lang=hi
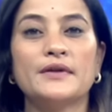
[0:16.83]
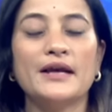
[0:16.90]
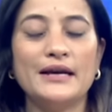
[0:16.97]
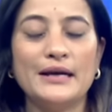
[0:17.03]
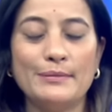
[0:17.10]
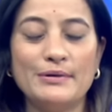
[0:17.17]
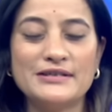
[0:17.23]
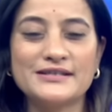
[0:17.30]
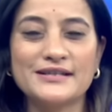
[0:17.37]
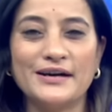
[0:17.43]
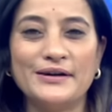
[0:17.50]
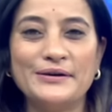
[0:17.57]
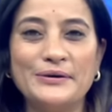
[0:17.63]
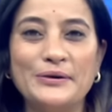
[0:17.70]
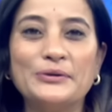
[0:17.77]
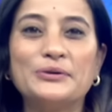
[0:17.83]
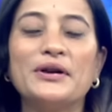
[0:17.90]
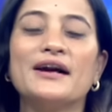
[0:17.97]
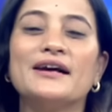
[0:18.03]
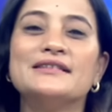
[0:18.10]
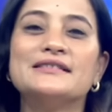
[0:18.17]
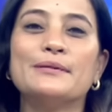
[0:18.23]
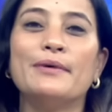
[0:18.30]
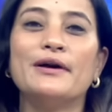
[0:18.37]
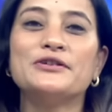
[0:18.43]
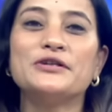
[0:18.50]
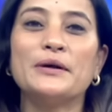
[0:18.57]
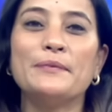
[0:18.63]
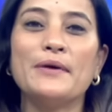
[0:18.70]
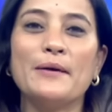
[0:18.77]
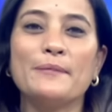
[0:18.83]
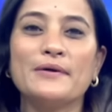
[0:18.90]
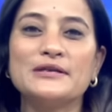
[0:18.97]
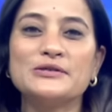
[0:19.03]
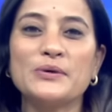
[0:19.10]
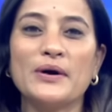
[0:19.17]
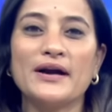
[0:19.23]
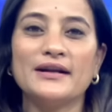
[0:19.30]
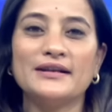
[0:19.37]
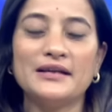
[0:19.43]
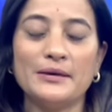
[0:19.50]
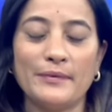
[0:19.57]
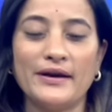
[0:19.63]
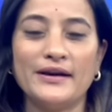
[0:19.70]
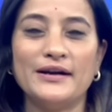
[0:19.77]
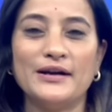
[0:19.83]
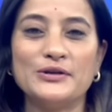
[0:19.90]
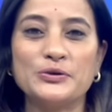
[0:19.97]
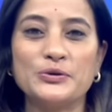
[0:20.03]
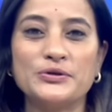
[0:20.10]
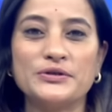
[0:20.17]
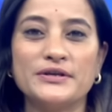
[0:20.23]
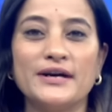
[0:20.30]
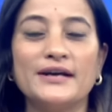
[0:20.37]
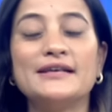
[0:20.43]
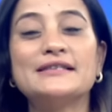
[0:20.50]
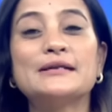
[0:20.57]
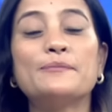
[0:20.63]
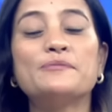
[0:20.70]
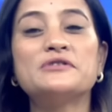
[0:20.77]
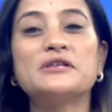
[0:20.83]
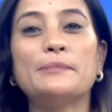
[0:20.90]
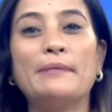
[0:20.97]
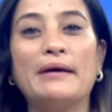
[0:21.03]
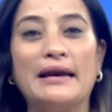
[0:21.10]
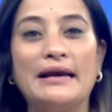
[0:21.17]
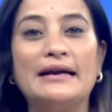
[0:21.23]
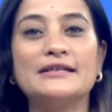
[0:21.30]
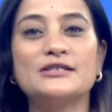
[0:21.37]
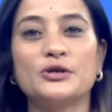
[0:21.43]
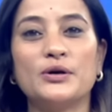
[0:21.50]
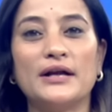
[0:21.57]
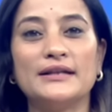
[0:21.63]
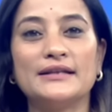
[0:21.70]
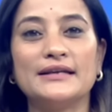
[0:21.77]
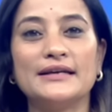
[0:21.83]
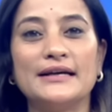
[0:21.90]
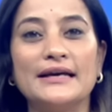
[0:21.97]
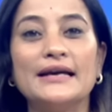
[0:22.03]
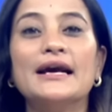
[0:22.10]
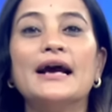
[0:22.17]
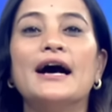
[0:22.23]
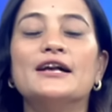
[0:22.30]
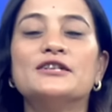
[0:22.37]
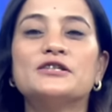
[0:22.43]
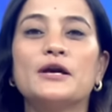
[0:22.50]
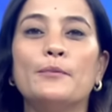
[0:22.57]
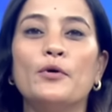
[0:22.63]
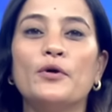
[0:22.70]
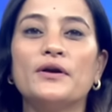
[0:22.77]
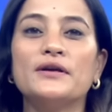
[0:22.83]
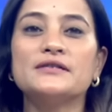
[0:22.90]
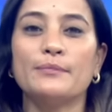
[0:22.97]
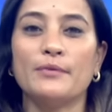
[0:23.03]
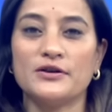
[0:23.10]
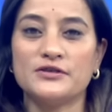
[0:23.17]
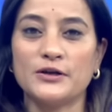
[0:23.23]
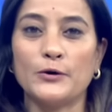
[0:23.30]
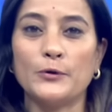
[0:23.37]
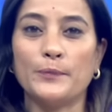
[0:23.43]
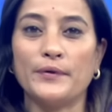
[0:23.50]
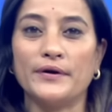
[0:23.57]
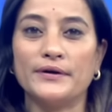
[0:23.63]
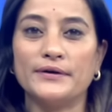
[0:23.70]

नमस्कार उत्तराखंड समाचार में आपका स्वागत है मैं हिना जोशी आइए सबसे पहले नजर डालते हैं आज के मुख्य समाचारों पर